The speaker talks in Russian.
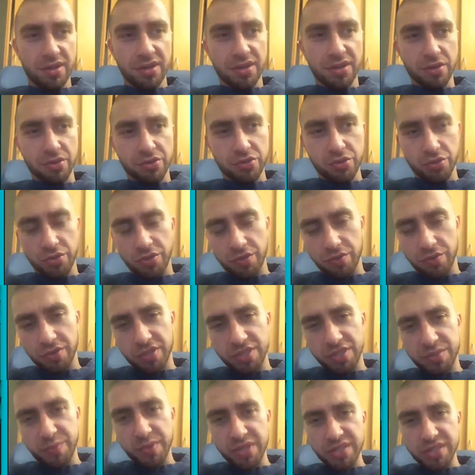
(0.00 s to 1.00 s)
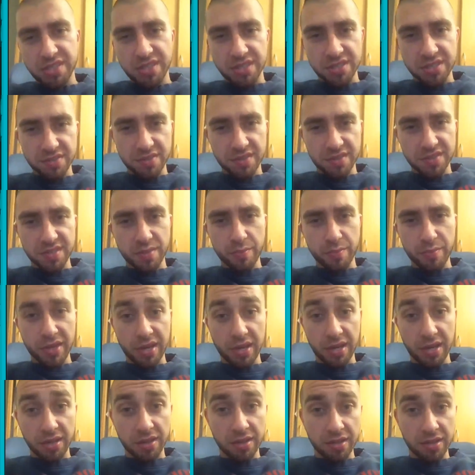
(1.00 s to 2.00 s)
Короче, у него есть песня, называется
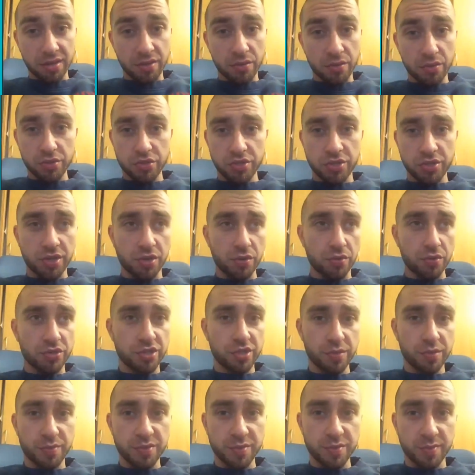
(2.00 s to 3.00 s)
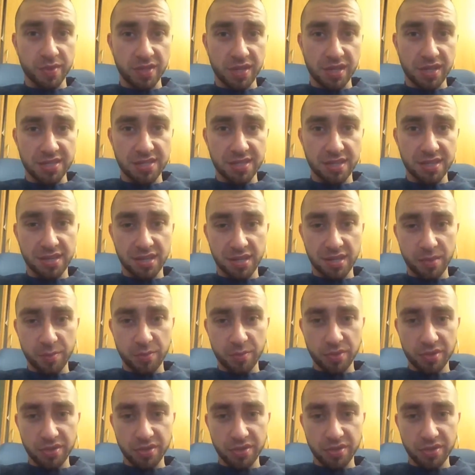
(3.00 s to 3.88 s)
«Медленно». Очень хорошая. Посмотрите клип,